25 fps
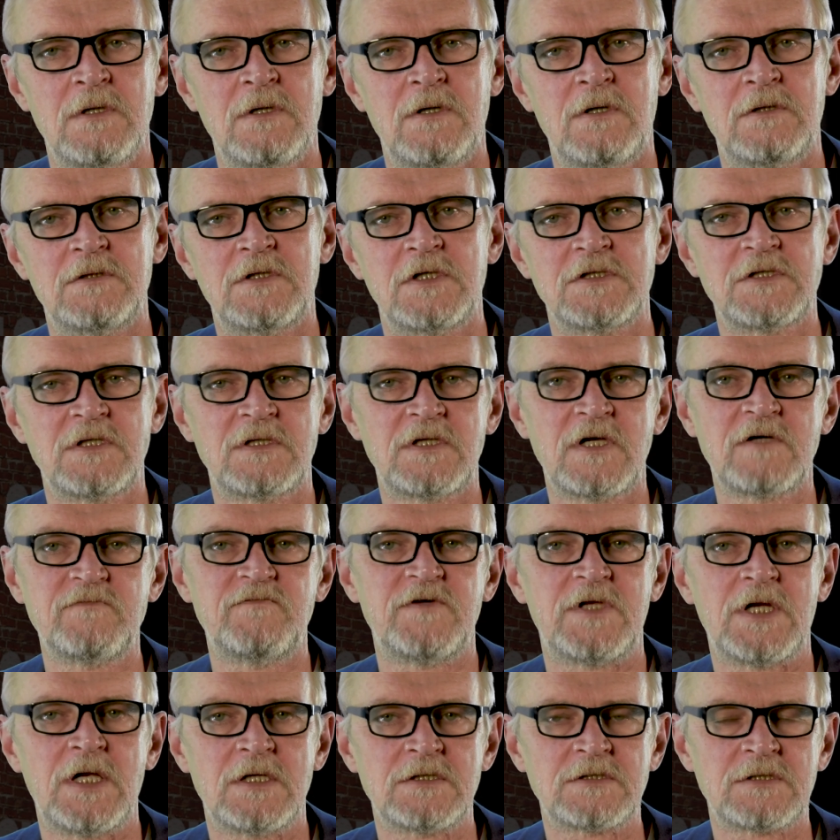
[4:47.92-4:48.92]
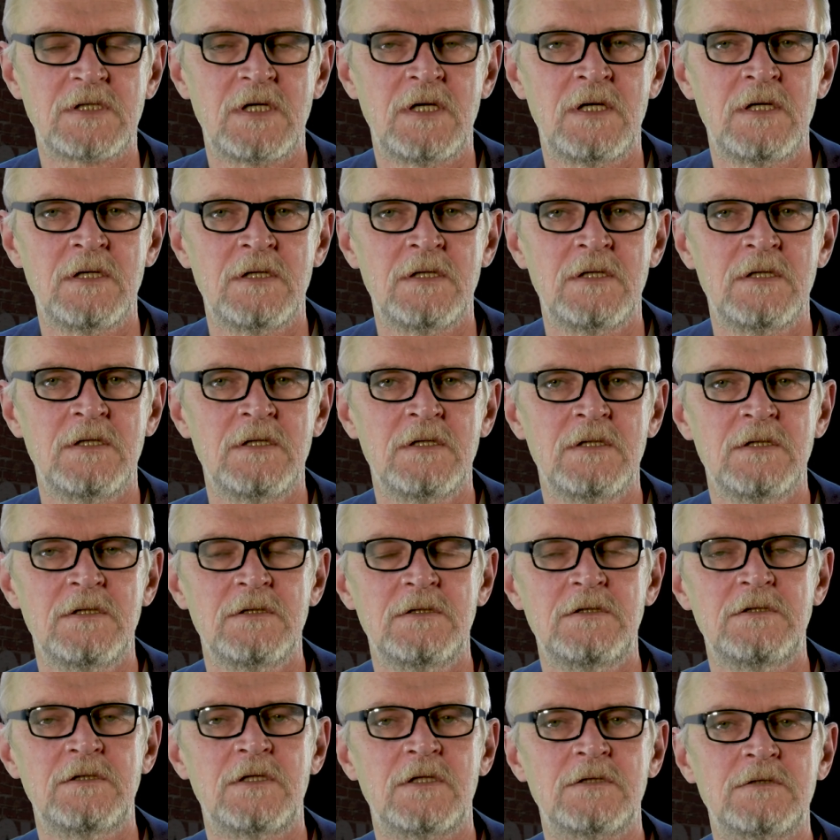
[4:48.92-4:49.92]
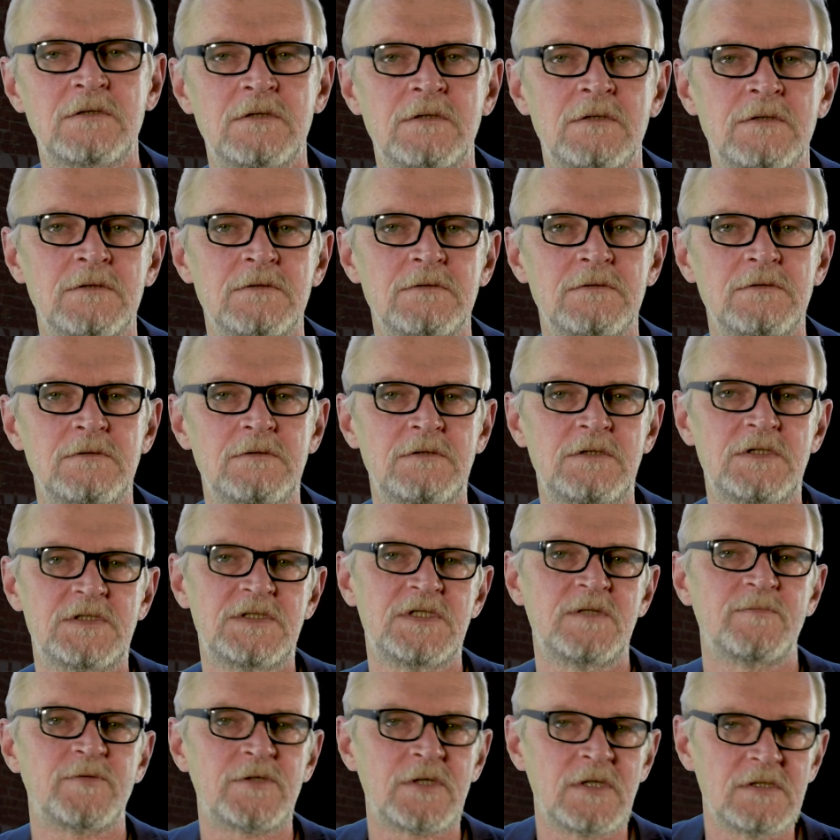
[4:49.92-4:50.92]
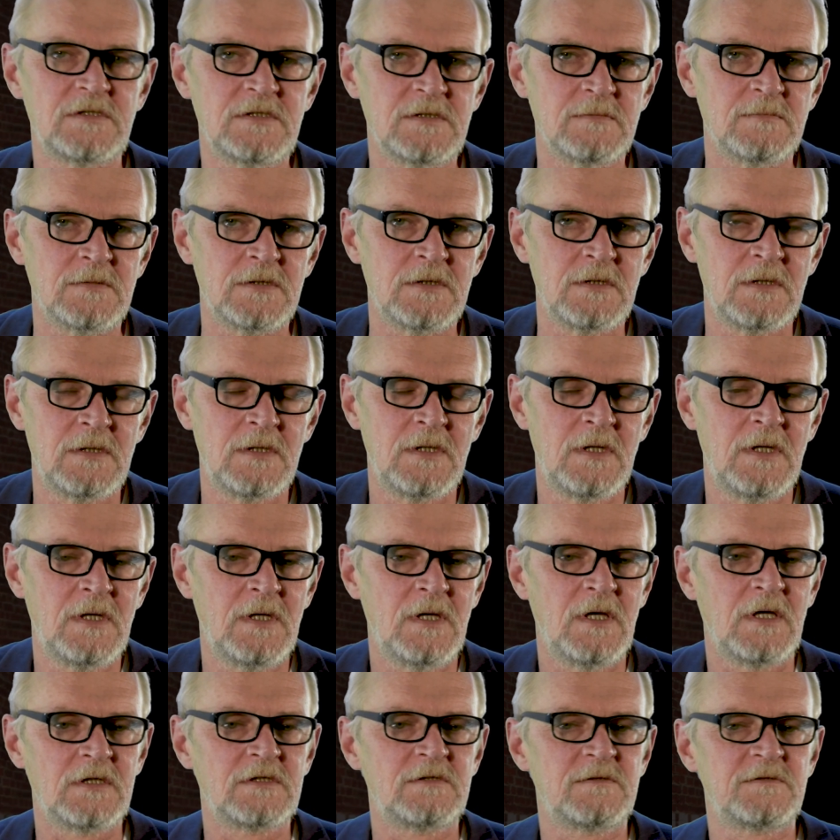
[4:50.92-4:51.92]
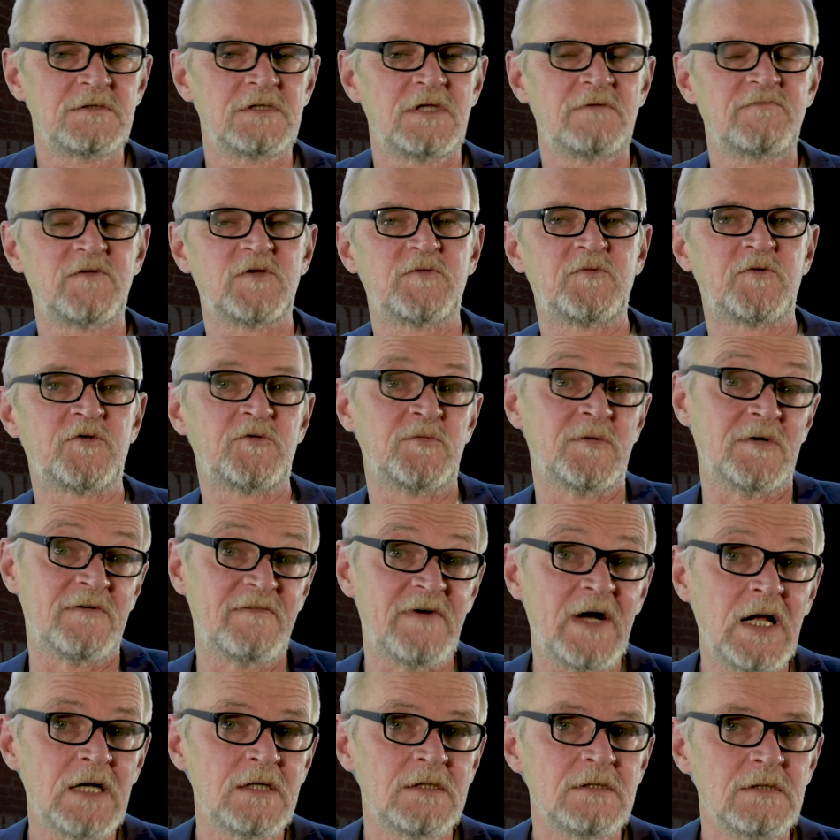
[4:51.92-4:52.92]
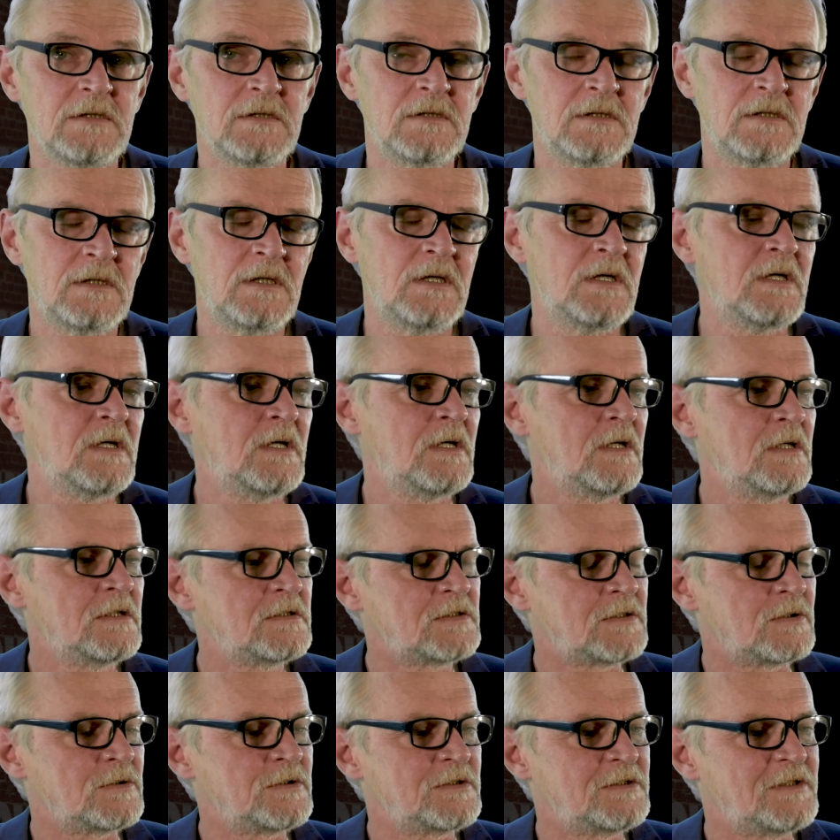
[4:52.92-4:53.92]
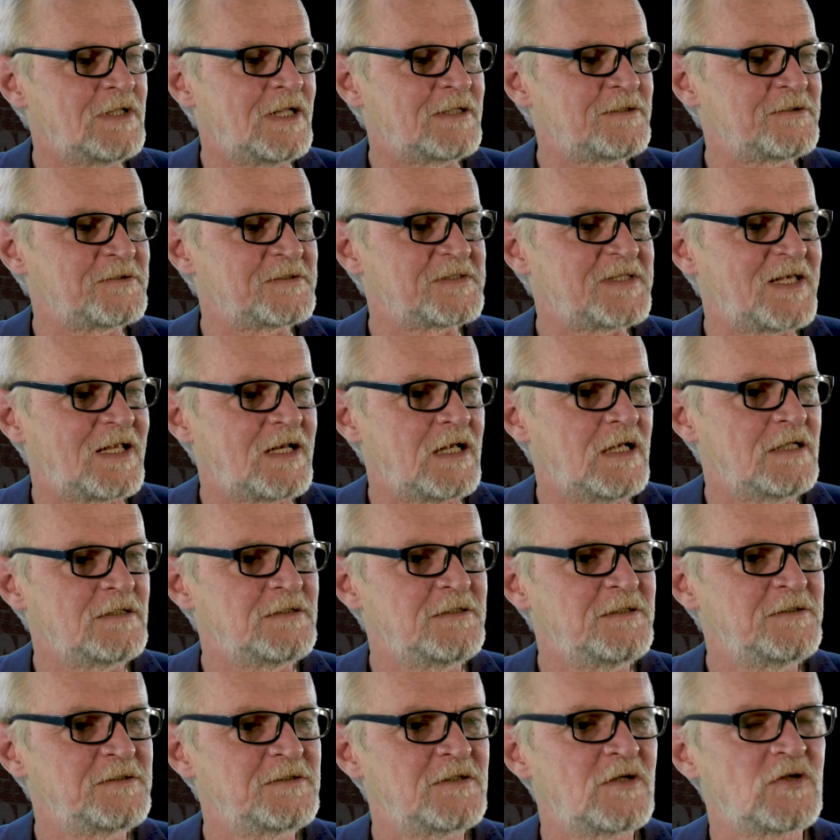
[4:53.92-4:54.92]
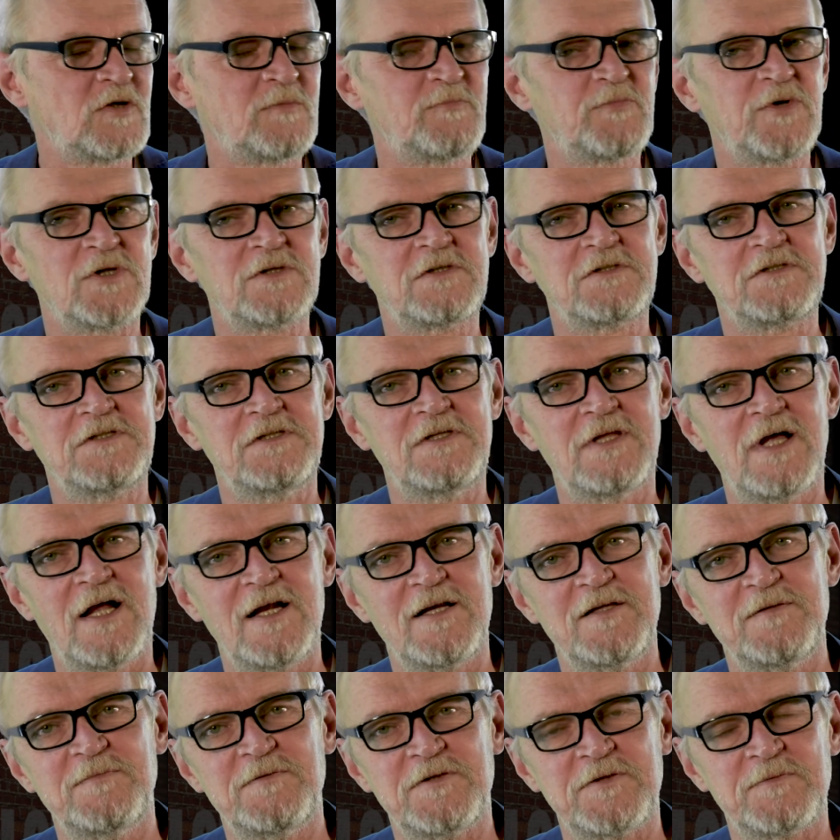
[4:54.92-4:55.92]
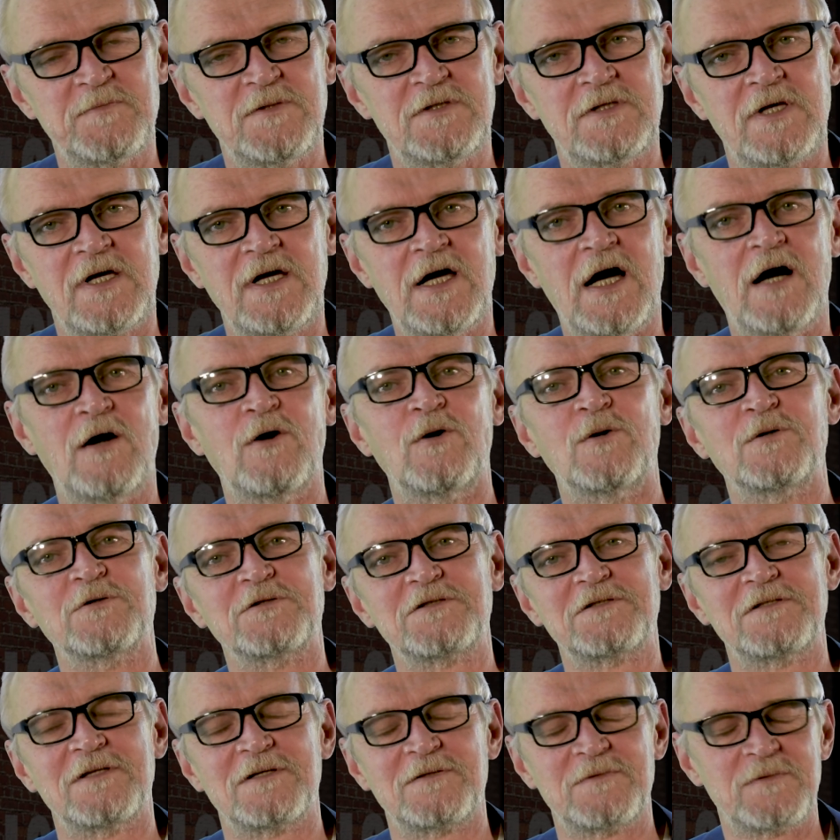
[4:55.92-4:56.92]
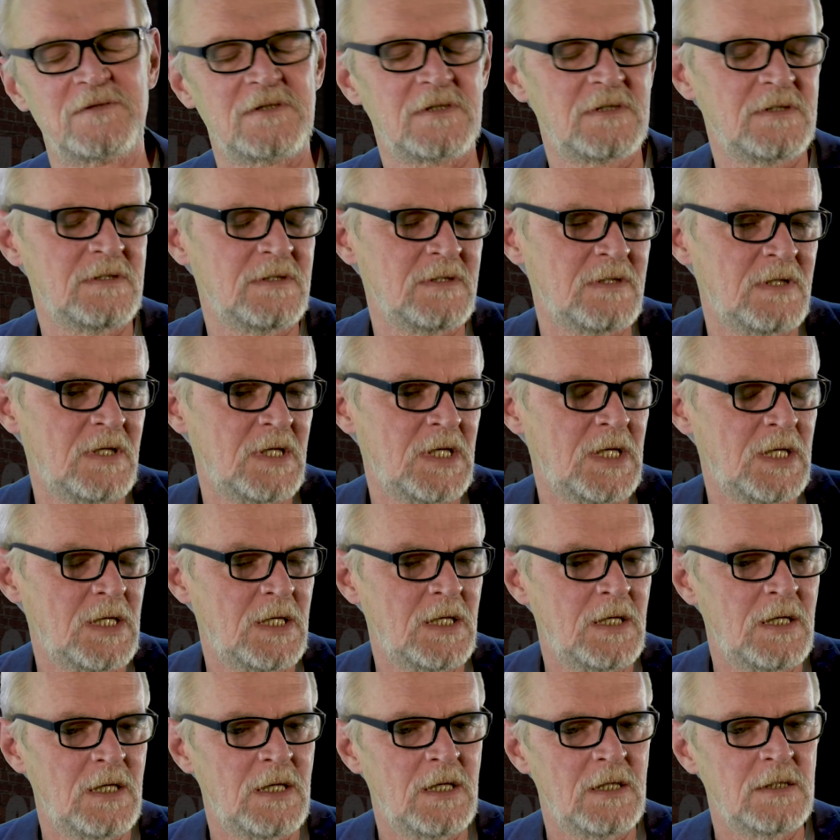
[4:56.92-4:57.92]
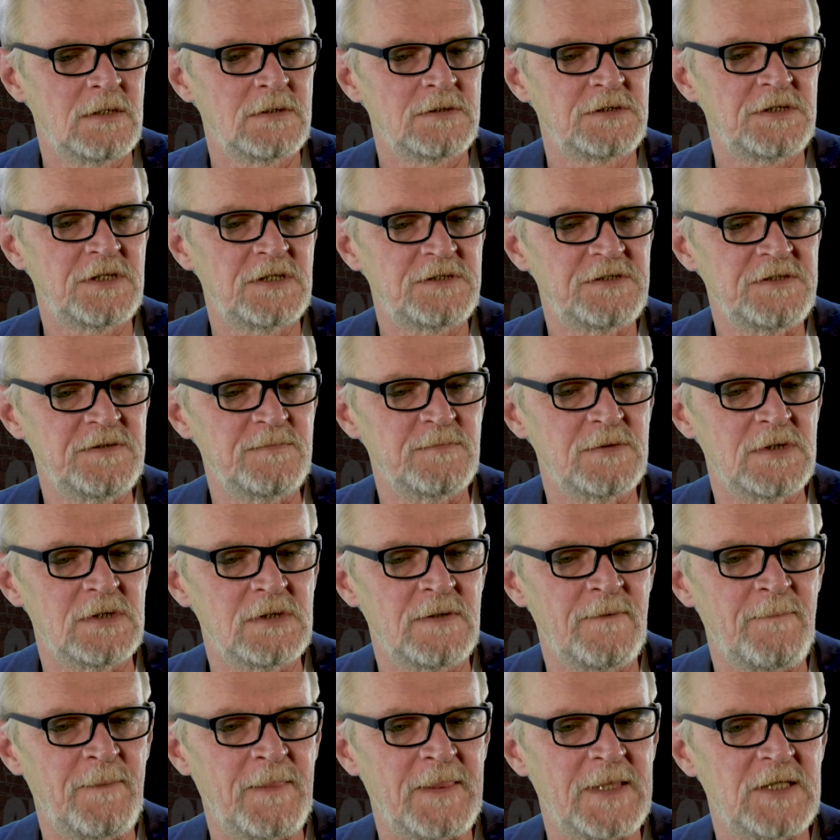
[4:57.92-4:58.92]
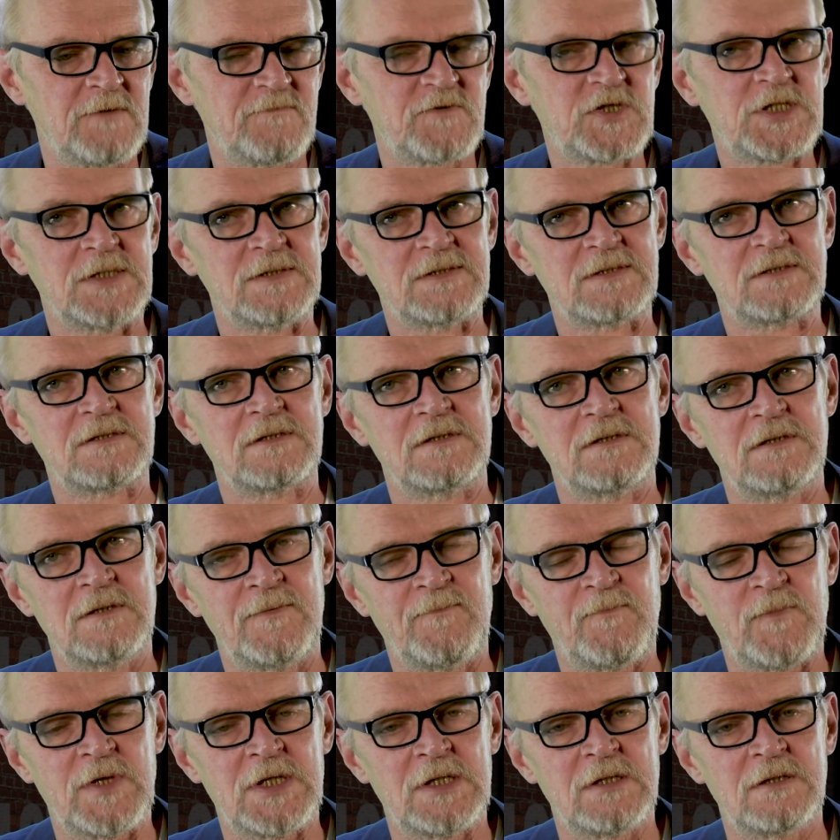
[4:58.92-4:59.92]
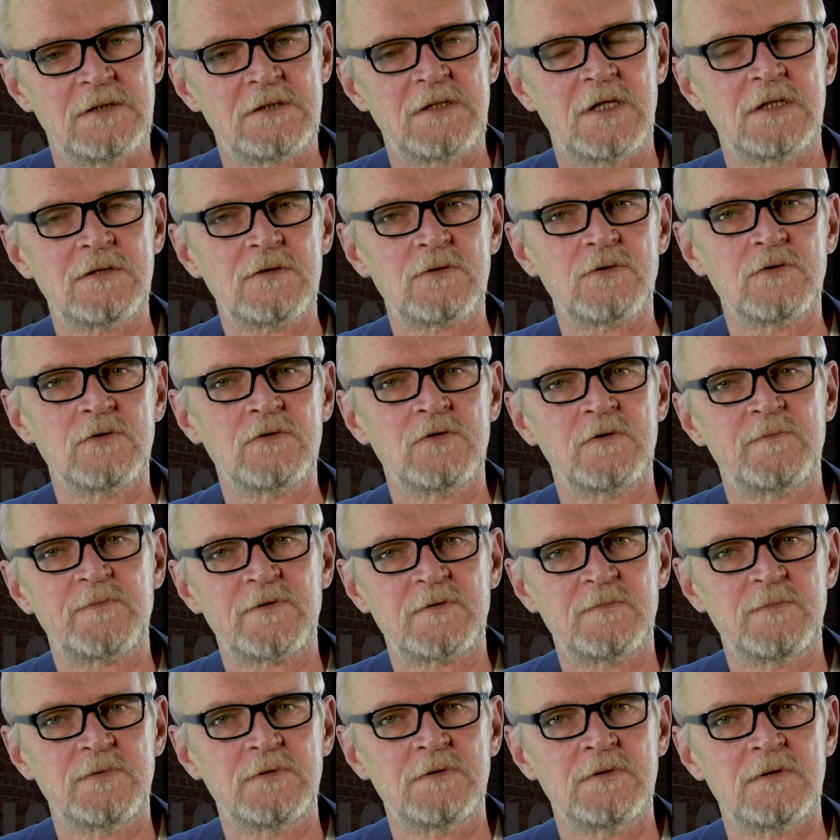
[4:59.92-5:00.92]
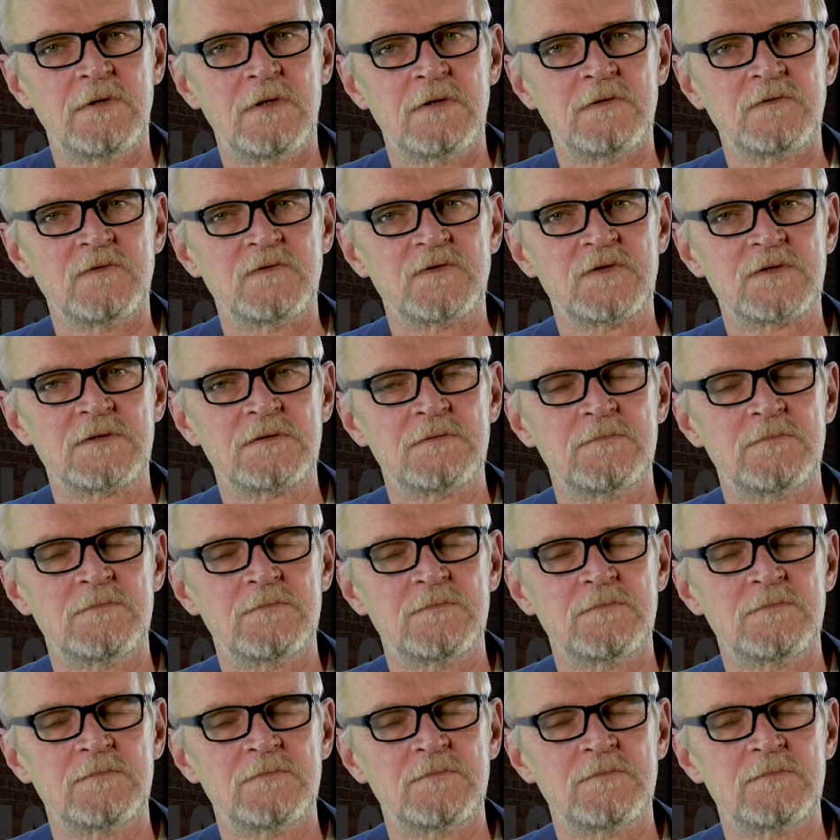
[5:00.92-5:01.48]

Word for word: Ona się tak wyraża i na to nic nie poradzimy. A gdybyśmy nawet próbowali coś na to zaradzić, no to podcinalibyśmy tę gałąź, na której siedzimy wszyscy, ten ruch próbując